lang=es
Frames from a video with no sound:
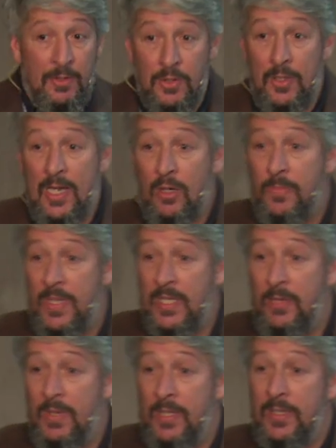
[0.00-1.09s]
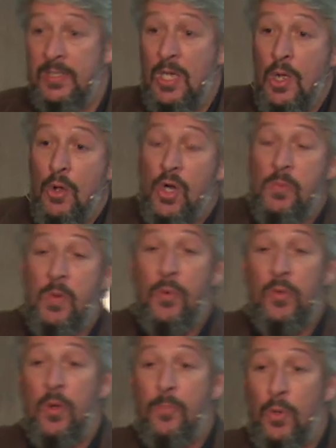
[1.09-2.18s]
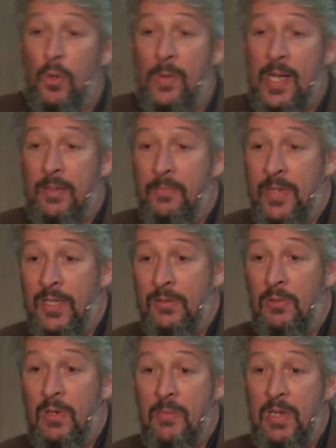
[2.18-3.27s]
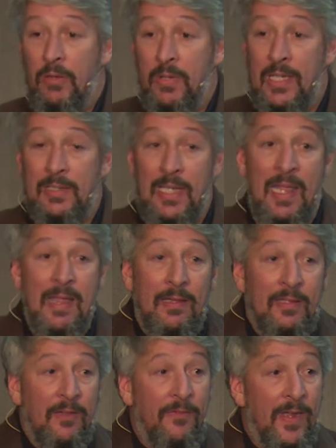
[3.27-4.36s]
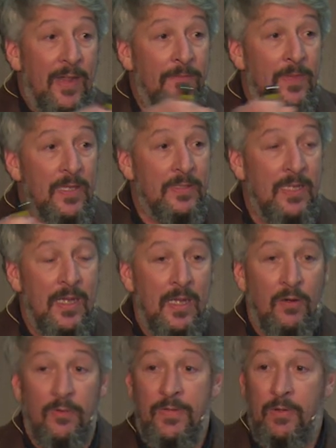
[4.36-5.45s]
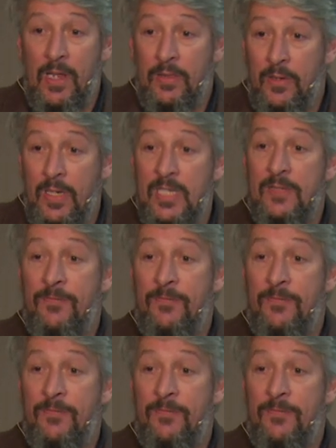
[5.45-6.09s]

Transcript: John ha comentado antes cómo puedo probar mediante un gemelo digital diferentes configuraciones,